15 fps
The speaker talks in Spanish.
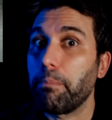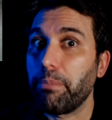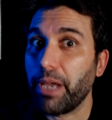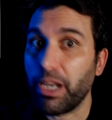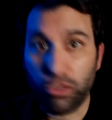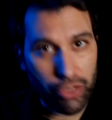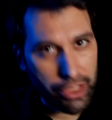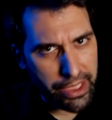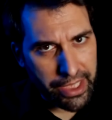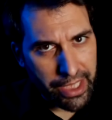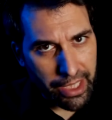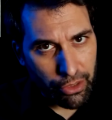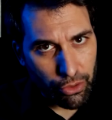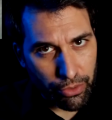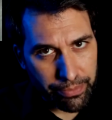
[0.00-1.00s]
Pero no es
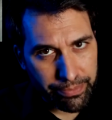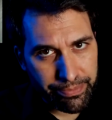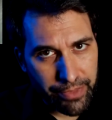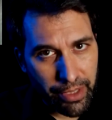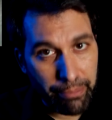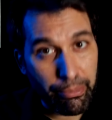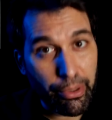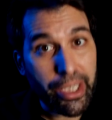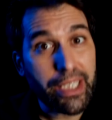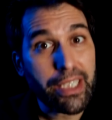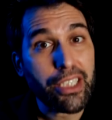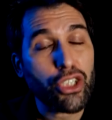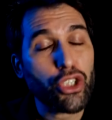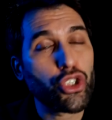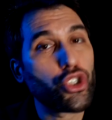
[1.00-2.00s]
cierto.
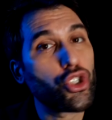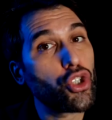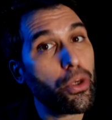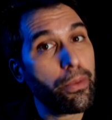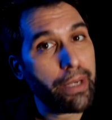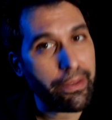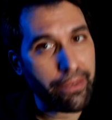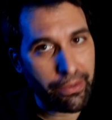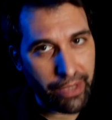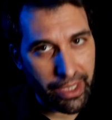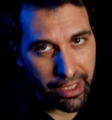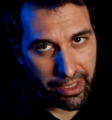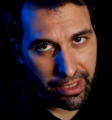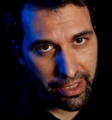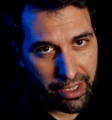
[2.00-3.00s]
Pueden
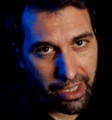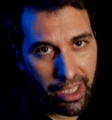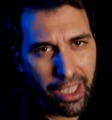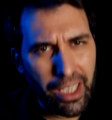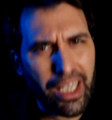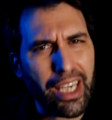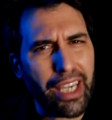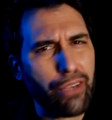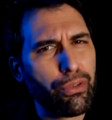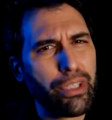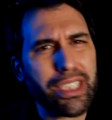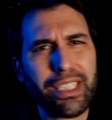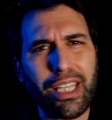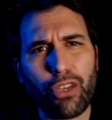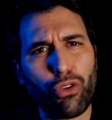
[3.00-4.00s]
sobrevivir en un
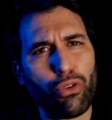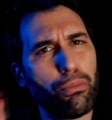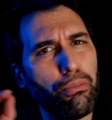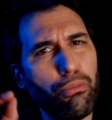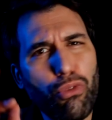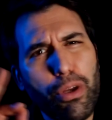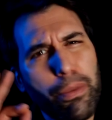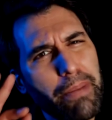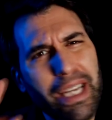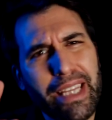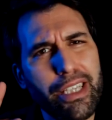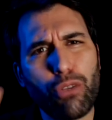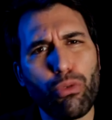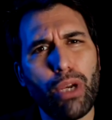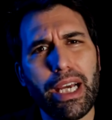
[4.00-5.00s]
estado muy
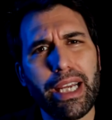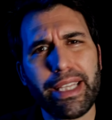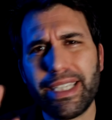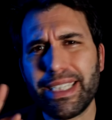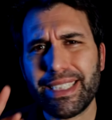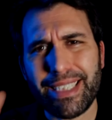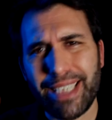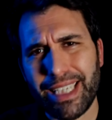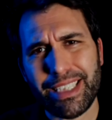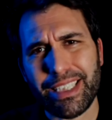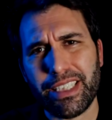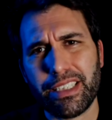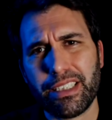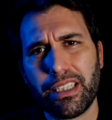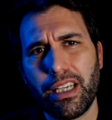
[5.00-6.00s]
particular de
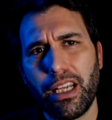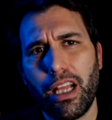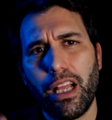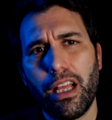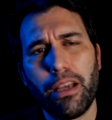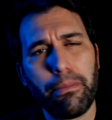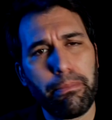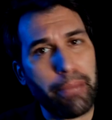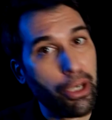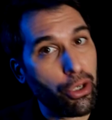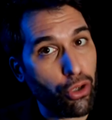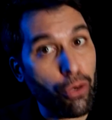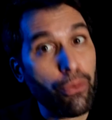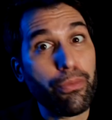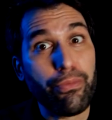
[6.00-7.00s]
estasis, pero
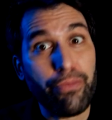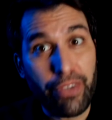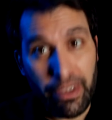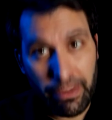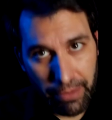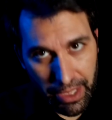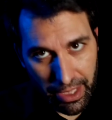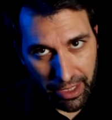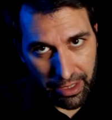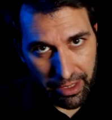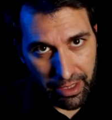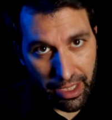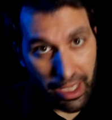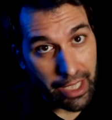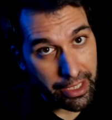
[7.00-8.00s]
no vivir
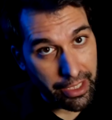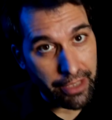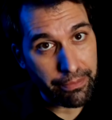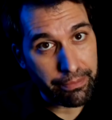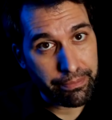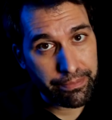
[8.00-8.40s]
allí.